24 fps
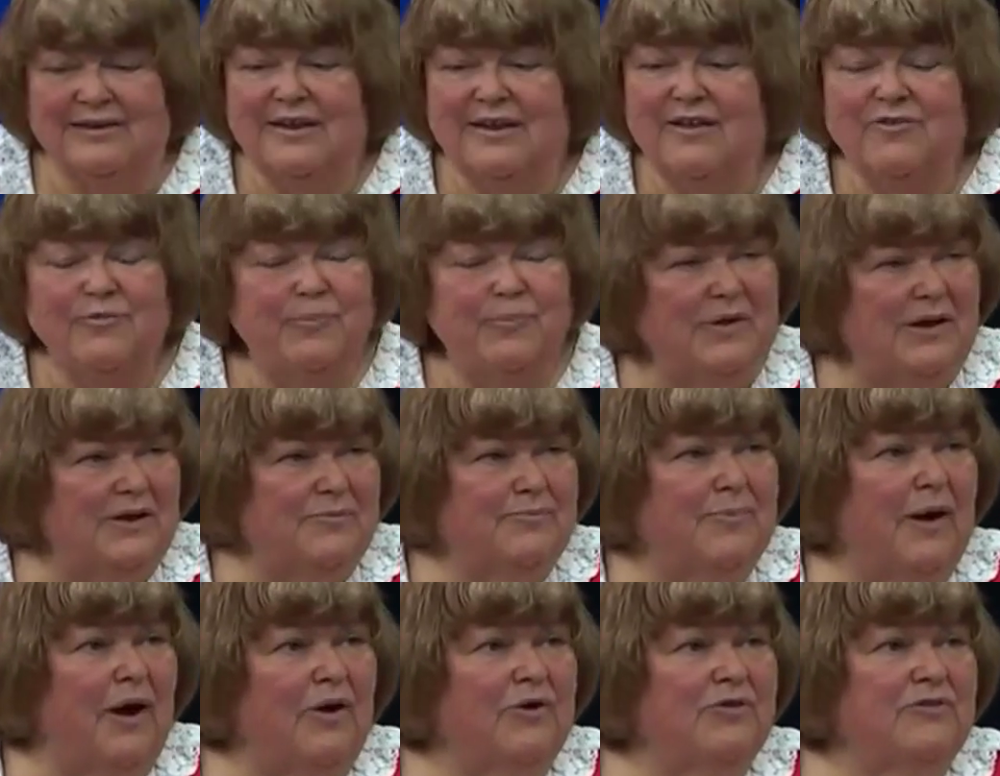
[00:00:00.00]
Das
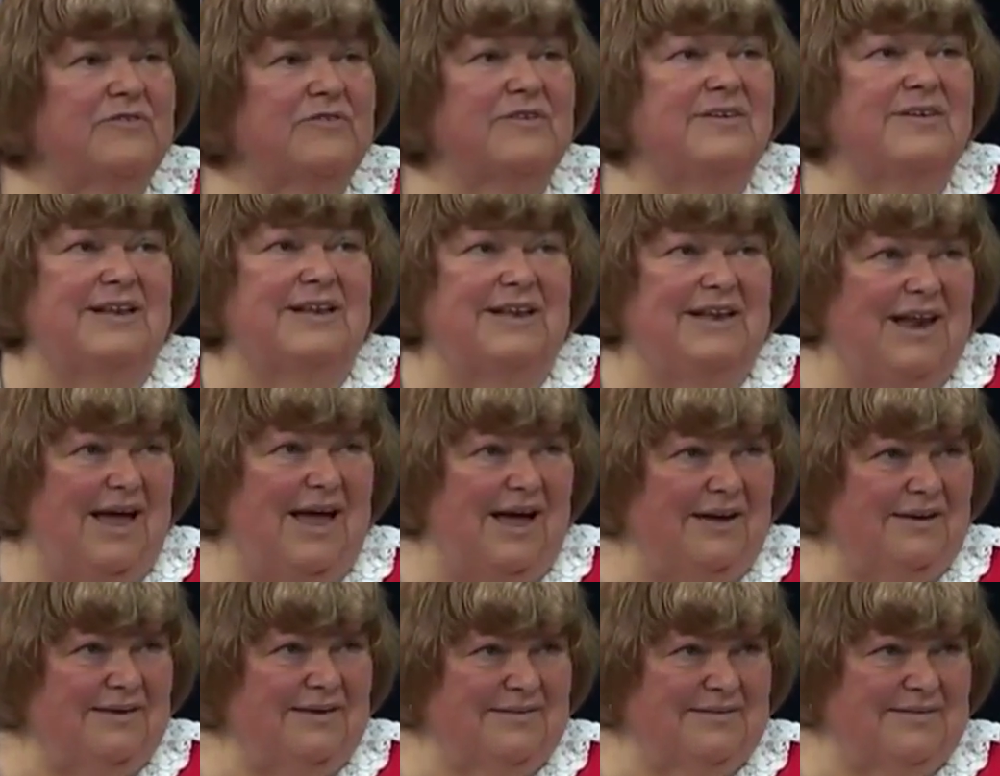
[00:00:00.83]
Bild baut sich
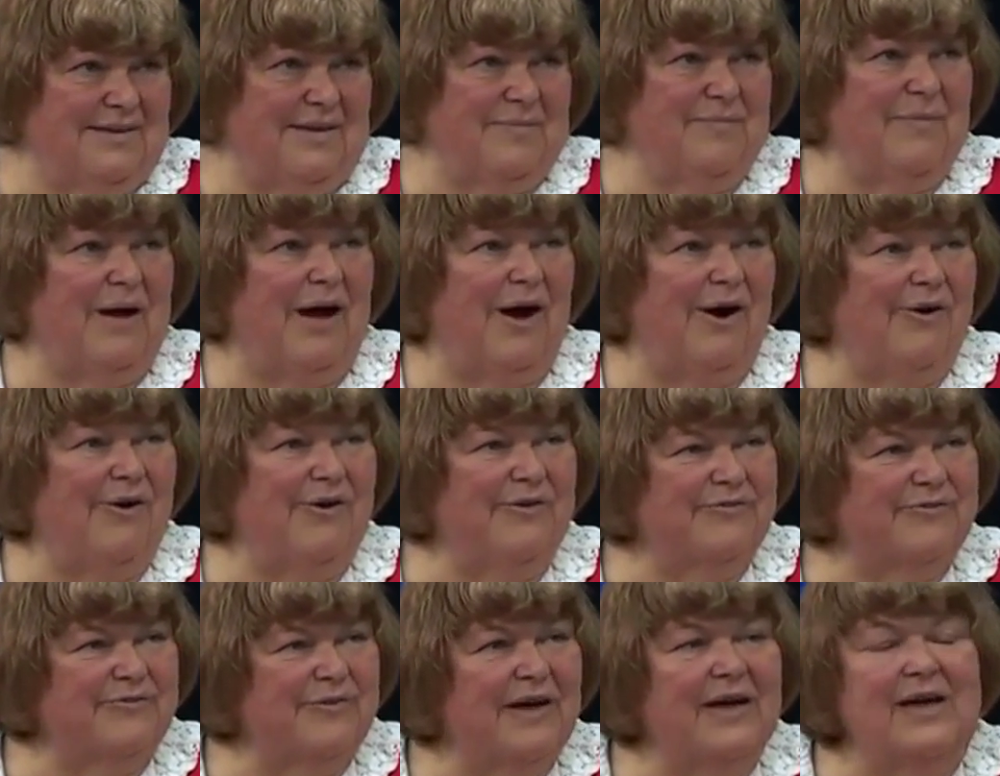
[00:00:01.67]
langsam
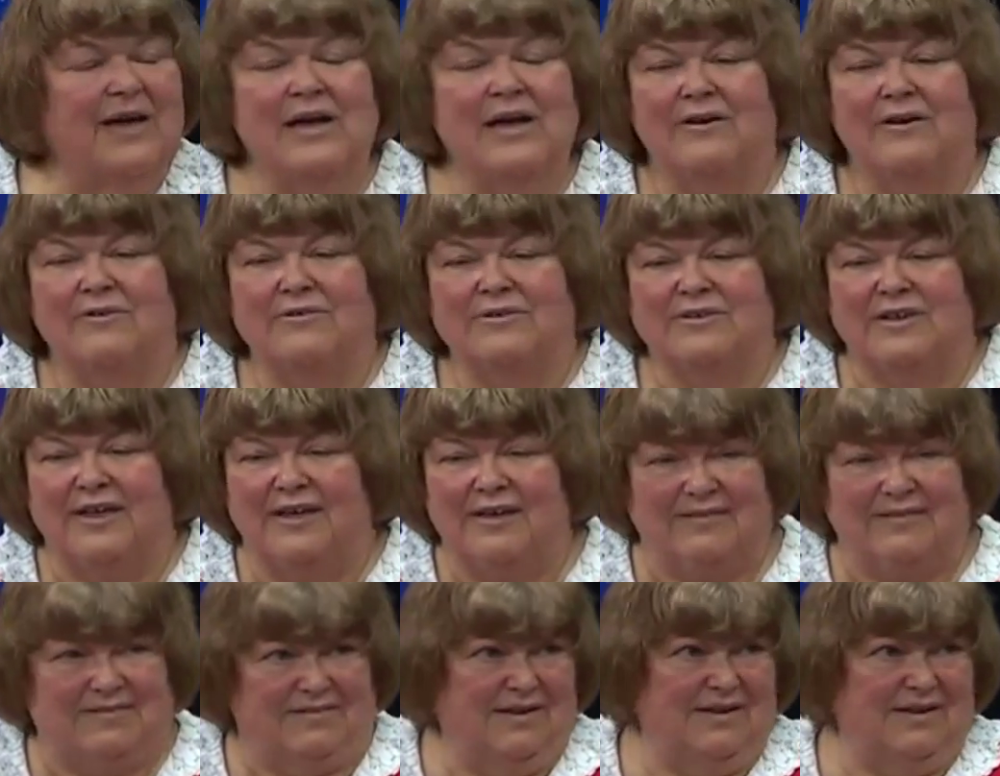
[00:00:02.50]
auf
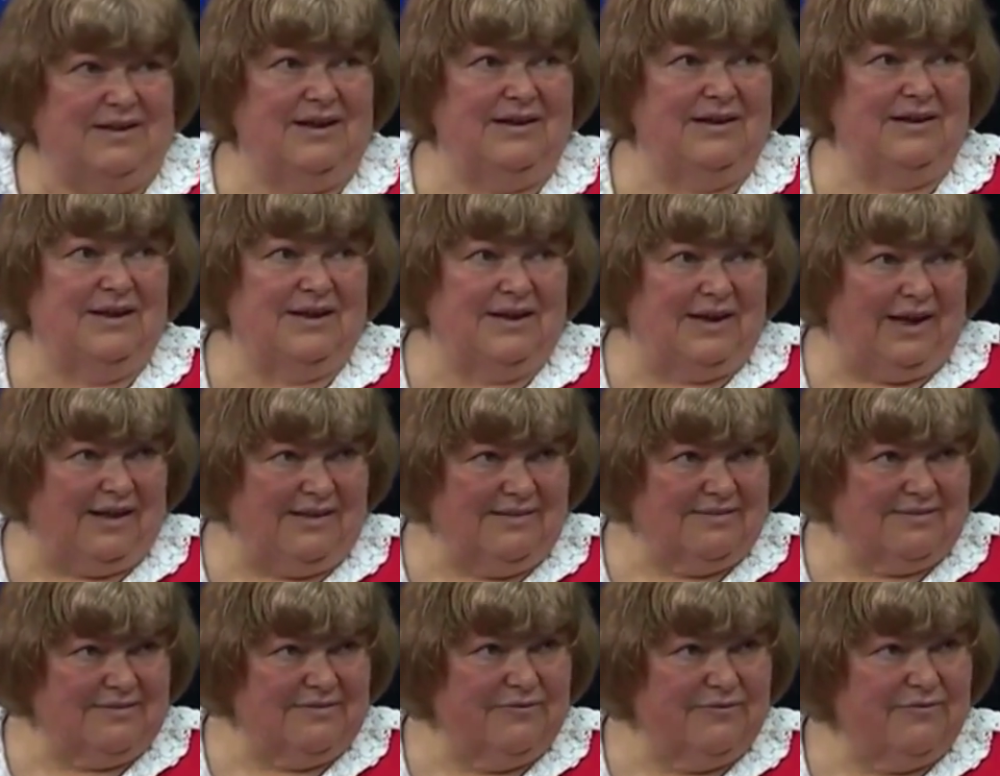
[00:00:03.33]
und ich sehe dann den
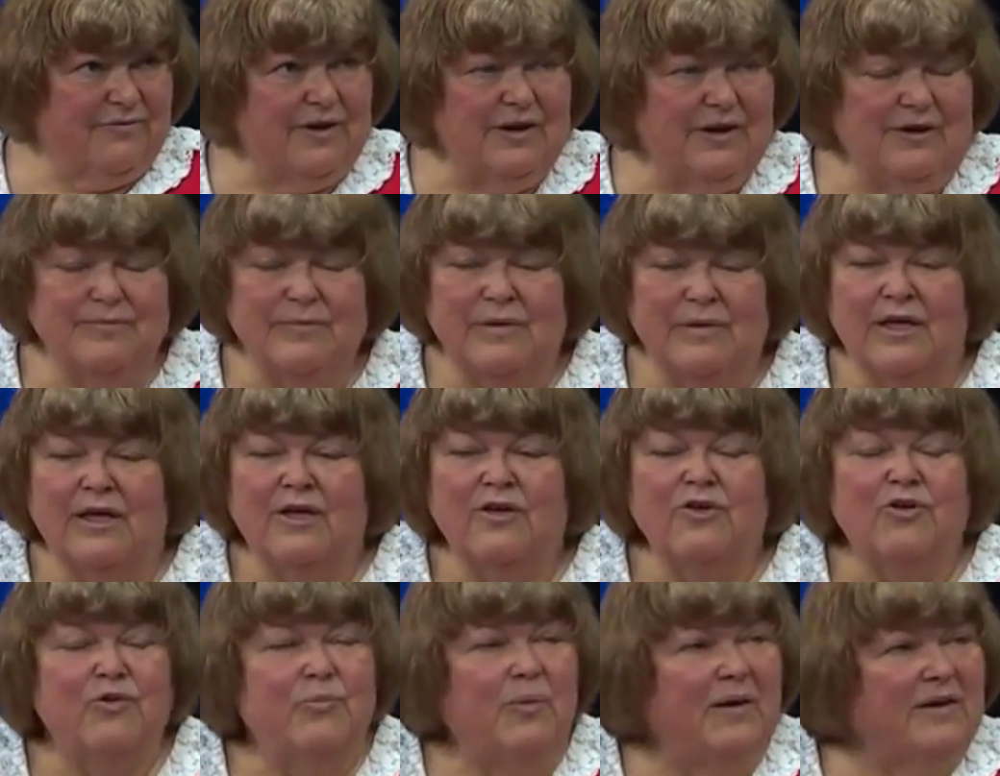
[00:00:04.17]
ganzen Film
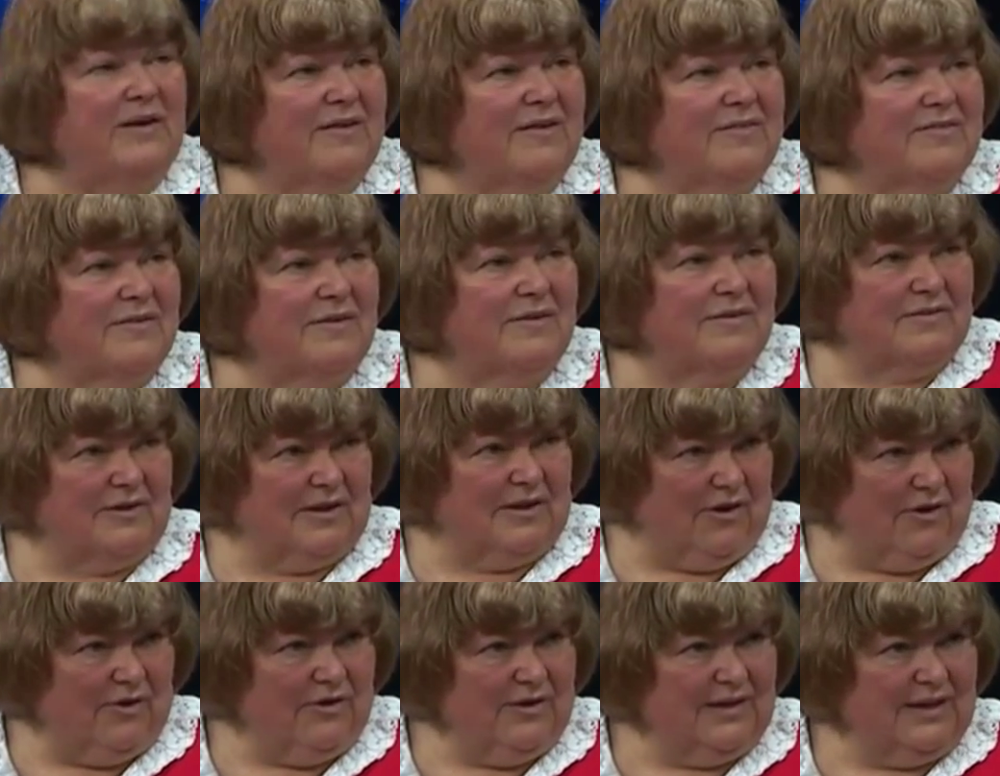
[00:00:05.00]
über das
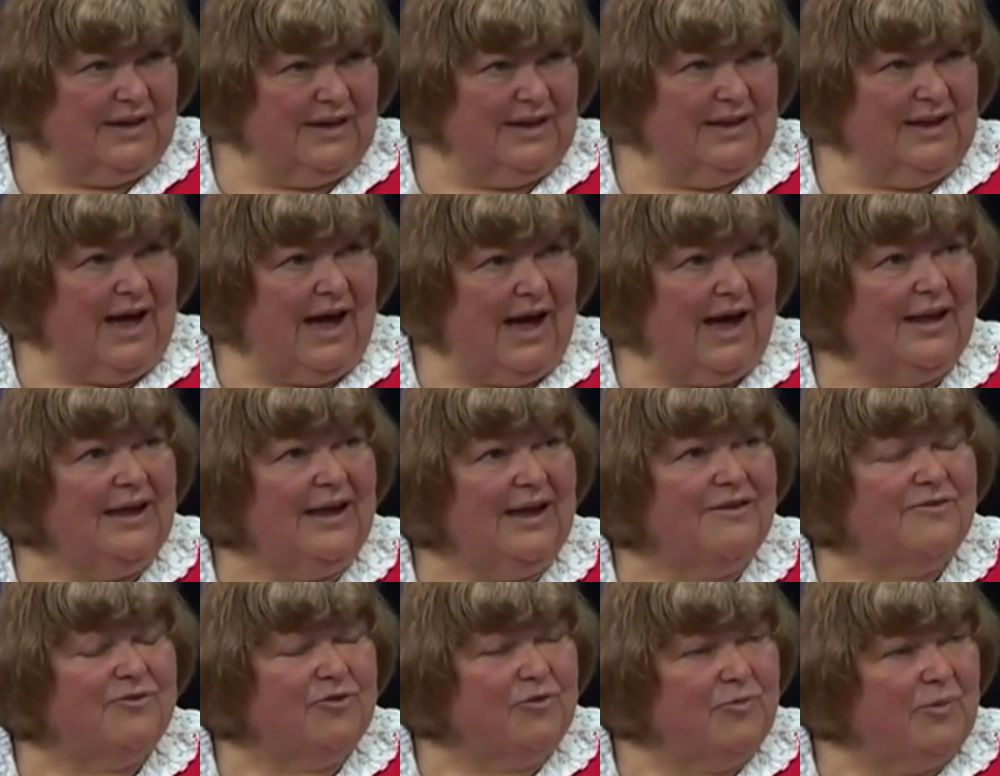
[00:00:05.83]

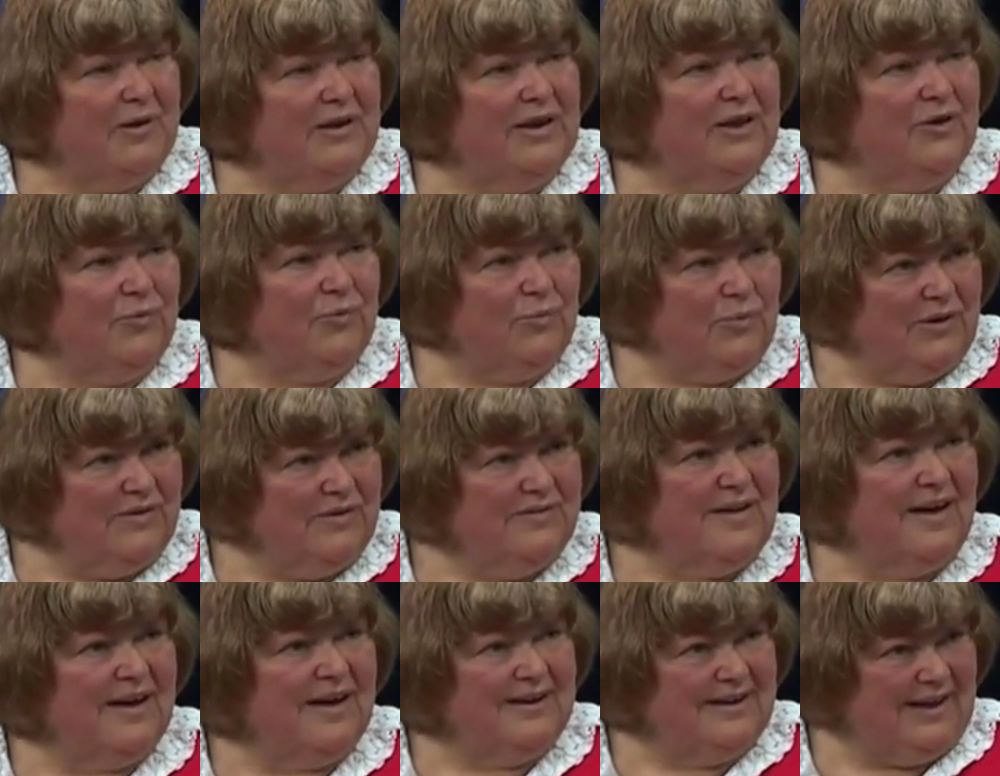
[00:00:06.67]
Original, also über die
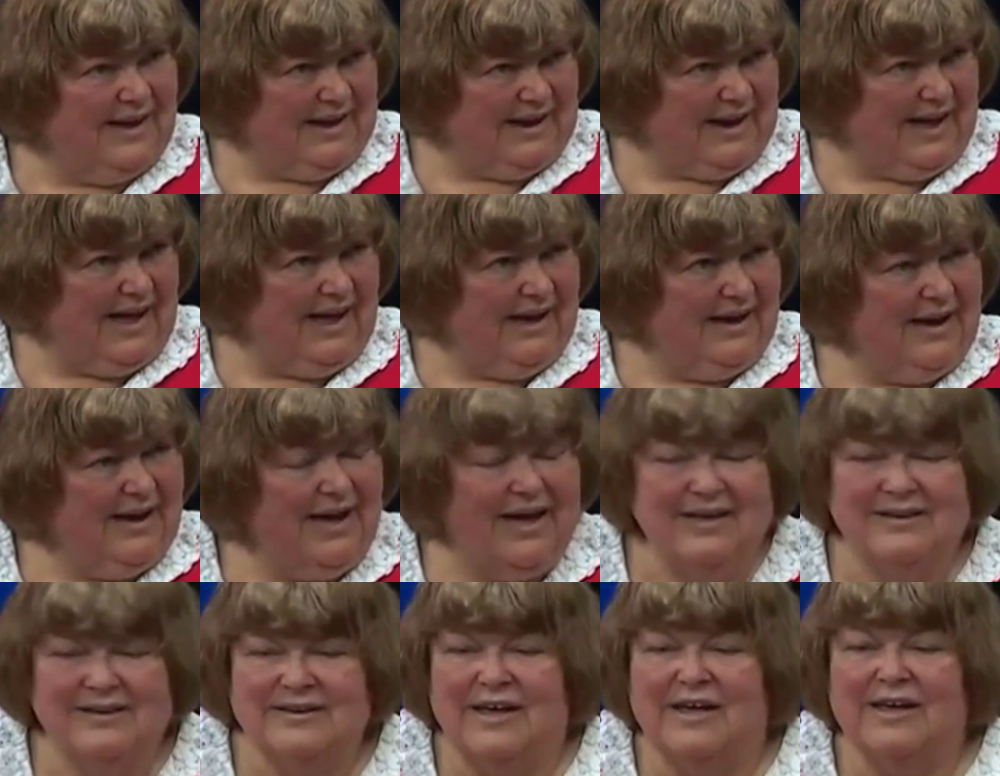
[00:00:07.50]
Ursache der
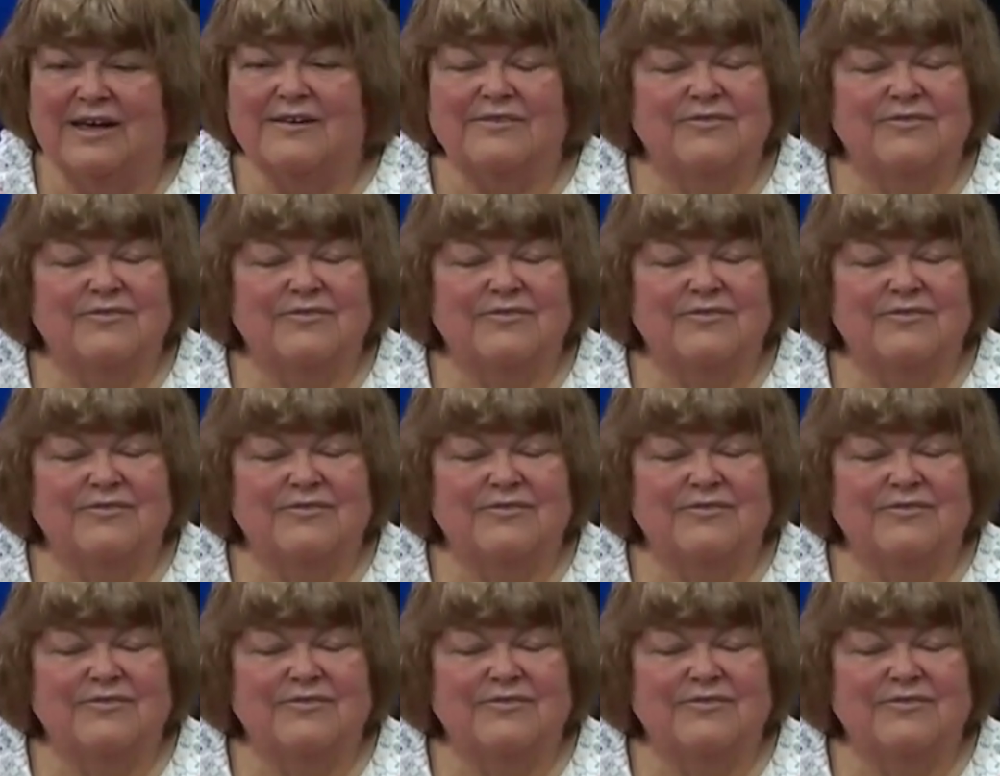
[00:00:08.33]
Krankheit,